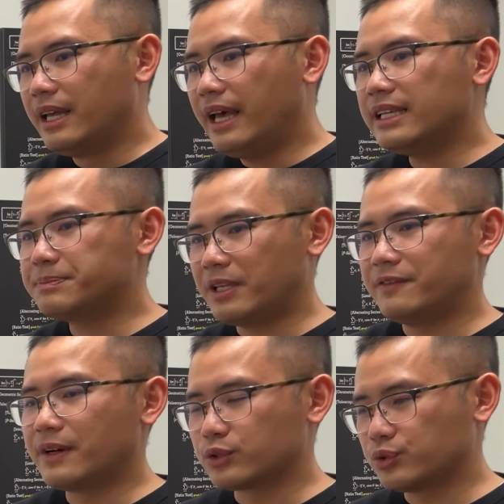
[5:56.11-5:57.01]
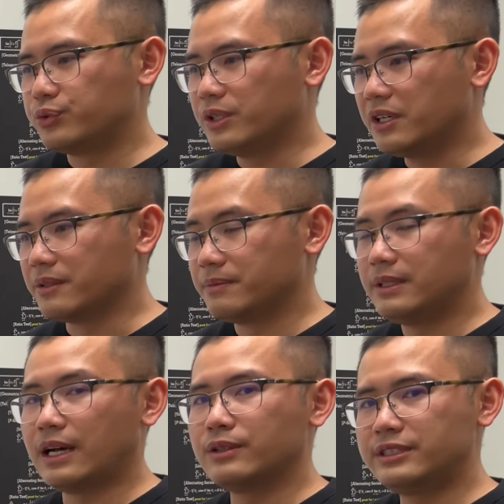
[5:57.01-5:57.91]
x 平方除二，
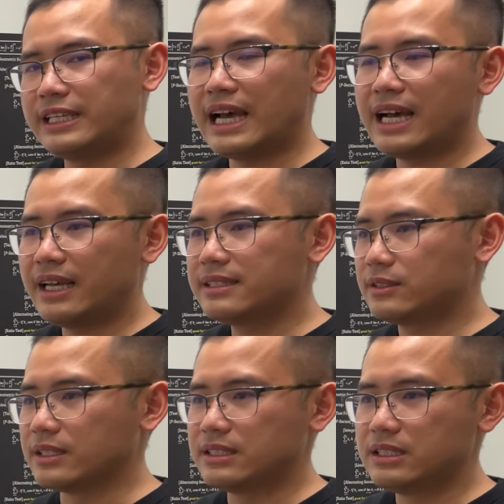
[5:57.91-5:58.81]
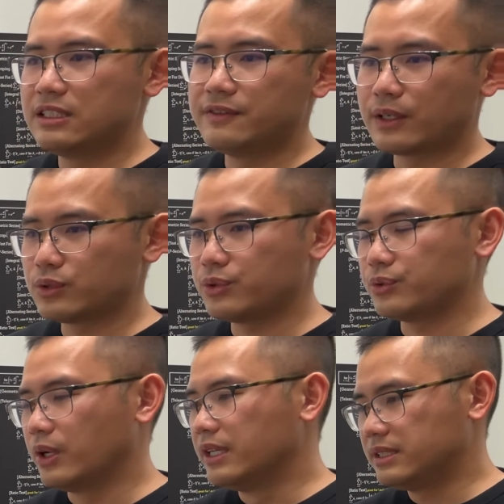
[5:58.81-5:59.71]
然后加 x 的四次方
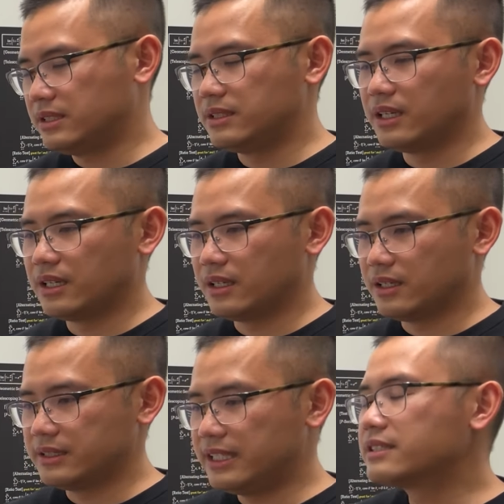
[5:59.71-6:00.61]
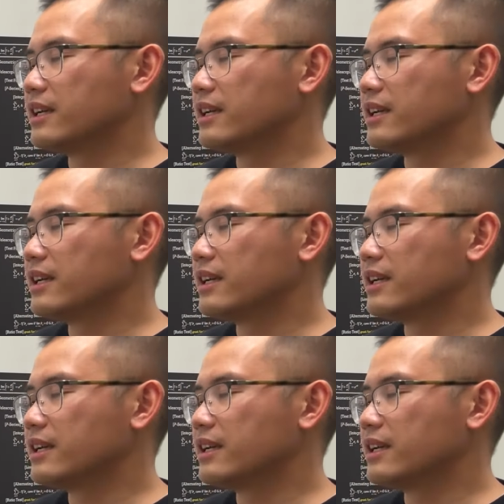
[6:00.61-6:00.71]
除四的阶